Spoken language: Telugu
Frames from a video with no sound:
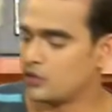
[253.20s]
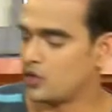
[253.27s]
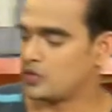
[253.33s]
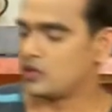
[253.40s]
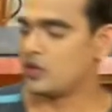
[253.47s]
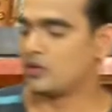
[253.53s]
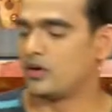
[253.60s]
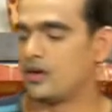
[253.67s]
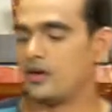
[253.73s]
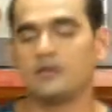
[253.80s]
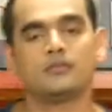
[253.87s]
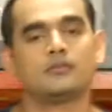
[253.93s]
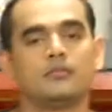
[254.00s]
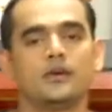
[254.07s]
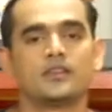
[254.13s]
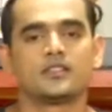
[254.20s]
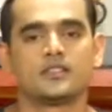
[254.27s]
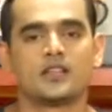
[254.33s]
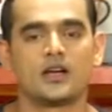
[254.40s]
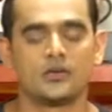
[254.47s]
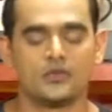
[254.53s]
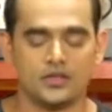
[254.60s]
సాస్లో కూడా
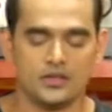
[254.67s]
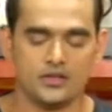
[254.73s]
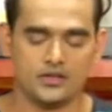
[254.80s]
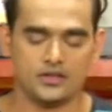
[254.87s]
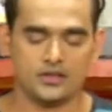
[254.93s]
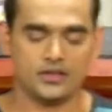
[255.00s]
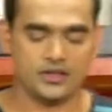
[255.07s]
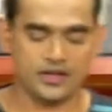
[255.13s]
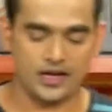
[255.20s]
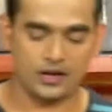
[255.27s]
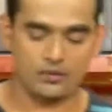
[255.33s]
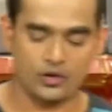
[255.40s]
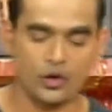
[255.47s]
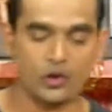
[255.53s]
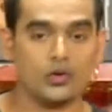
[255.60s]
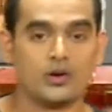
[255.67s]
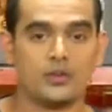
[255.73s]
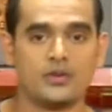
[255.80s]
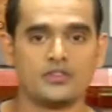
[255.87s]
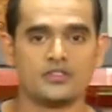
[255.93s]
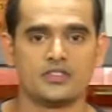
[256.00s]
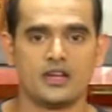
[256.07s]
పంచదార ఉంది ఈ క్యారమల్లో కూడా
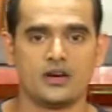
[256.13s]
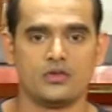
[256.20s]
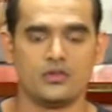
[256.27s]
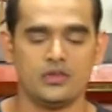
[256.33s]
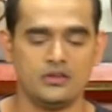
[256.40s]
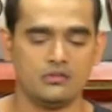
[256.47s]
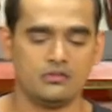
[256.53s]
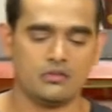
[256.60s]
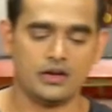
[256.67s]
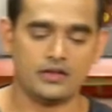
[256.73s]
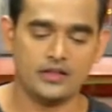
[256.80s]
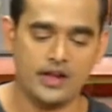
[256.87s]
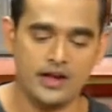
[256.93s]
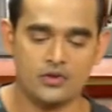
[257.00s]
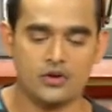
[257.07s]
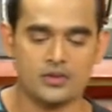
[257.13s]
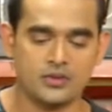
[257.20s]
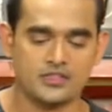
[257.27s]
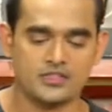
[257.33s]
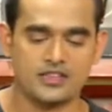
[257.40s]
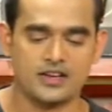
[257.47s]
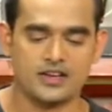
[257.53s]
పంచదార ఉంది మళ్ళీ దాంట్లో కూడా
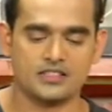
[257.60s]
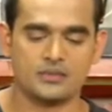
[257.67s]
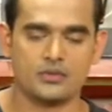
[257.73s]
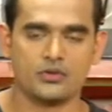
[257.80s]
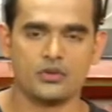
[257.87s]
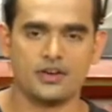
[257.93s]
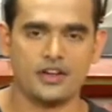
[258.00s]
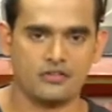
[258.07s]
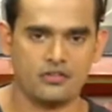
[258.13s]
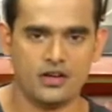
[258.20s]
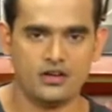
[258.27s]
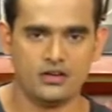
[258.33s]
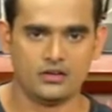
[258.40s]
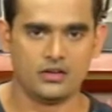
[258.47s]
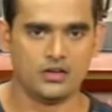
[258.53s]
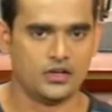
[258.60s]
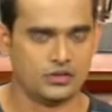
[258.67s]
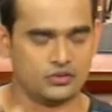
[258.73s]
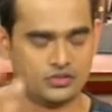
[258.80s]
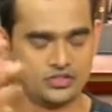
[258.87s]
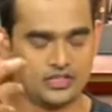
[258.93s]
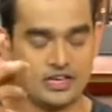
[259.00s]
పంచదార వేసామనుకోండి ఎక్కువ
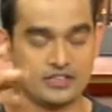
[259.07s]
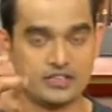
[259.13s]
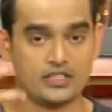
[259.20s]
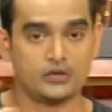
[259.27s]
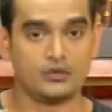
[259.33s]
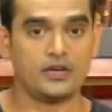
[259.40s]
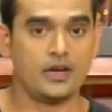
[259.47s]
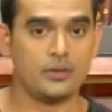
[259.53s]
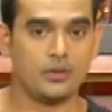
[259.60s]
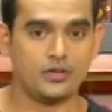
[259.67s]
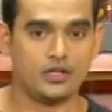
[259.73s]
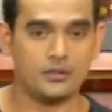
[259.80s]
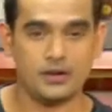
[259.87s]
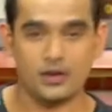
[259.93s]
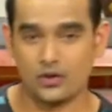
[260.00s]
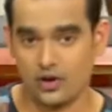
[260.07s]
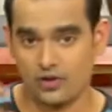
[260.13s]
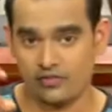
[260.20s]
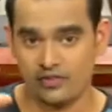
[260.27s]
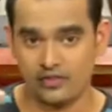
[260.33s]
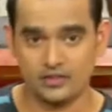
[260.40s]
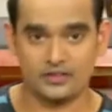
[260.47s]
సో చాలా చాలా స్వీట్ అయిపోతుంది మనం
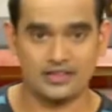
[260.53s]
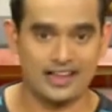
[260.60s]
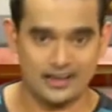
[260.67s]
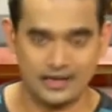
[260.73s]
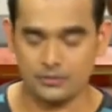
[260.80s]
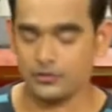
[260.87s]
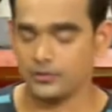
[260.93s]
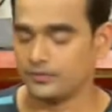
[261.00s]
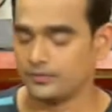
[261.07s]
కాఫీ తాగలేము